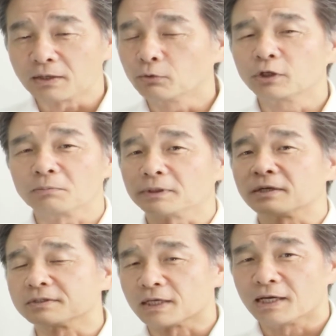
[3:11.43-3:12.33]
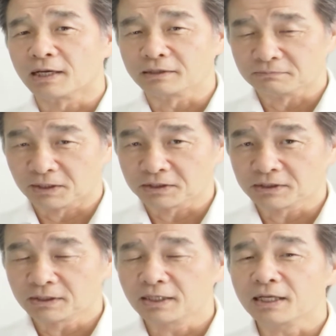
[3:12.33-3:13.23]
でホテルもたくさんある街
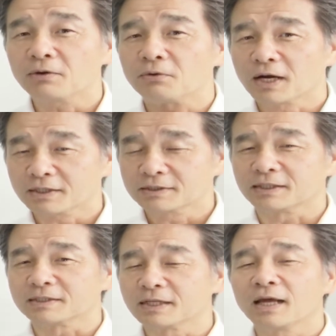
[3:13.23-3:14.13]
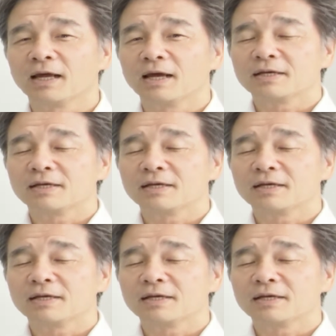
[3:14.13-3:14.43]
で、なおかつですね、